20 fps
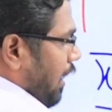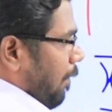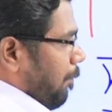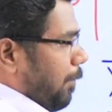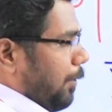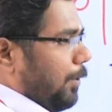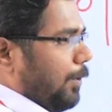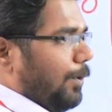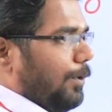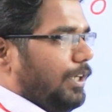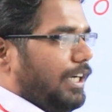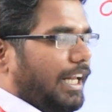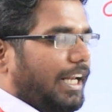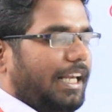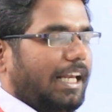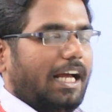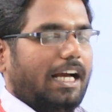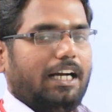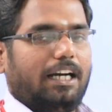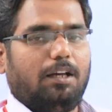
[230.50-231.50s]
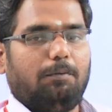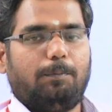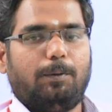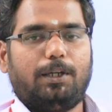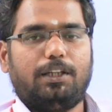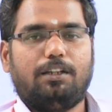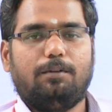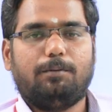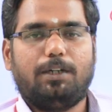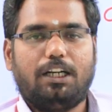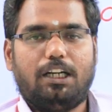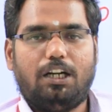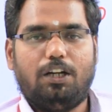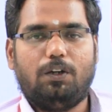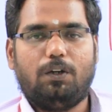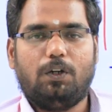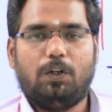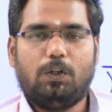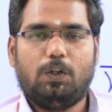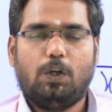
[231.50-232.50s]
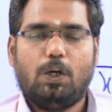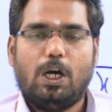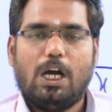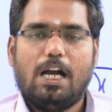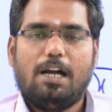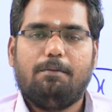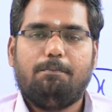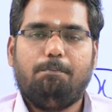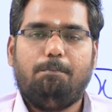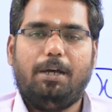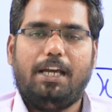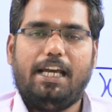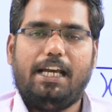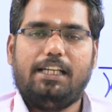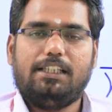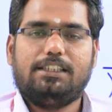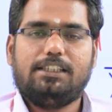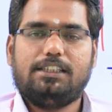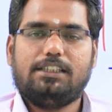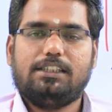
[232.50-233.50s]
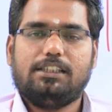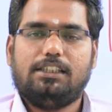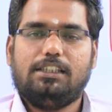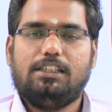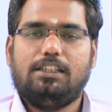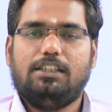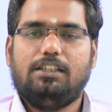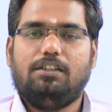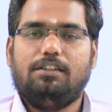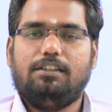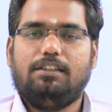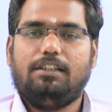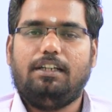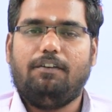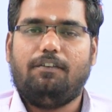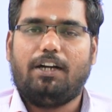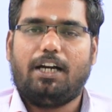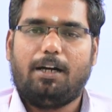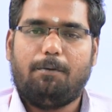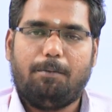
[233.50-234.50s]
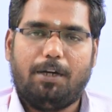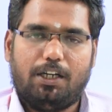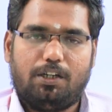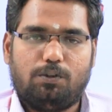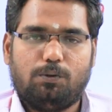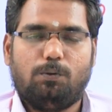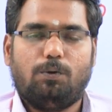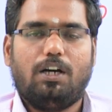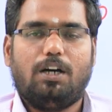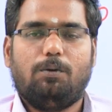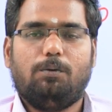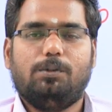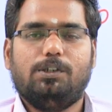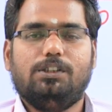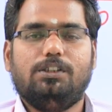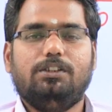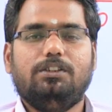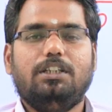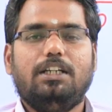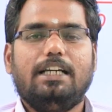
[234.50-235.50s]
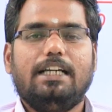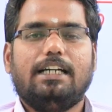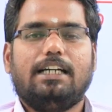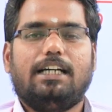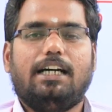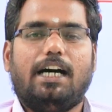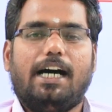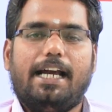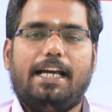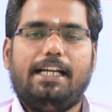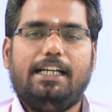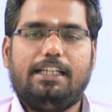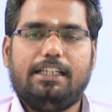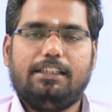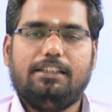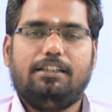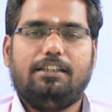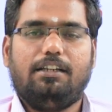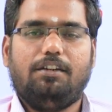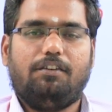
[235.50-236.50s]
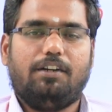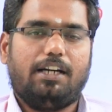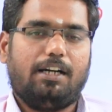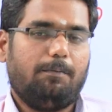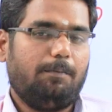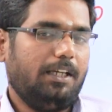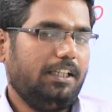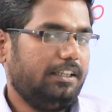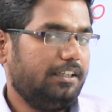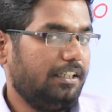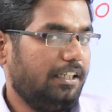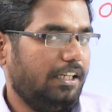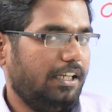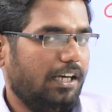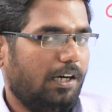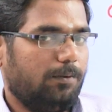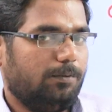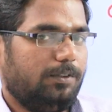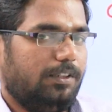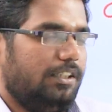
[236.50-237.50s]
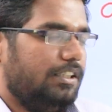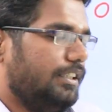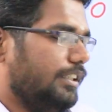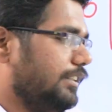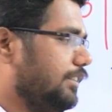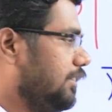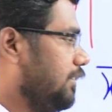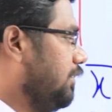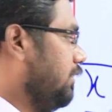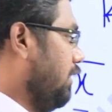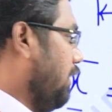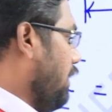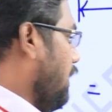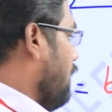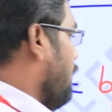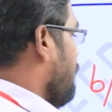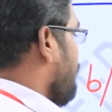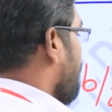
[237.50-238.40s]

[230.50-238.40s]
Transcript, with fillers: அப்போது ட்ரையாங்கலை பொறுத்த மட்டும் பேஸ் டிவைடட் பை டூவாகவும் ஹைட் டிவைடட் பை த்ரீயாகவும் இருக்குது சரியா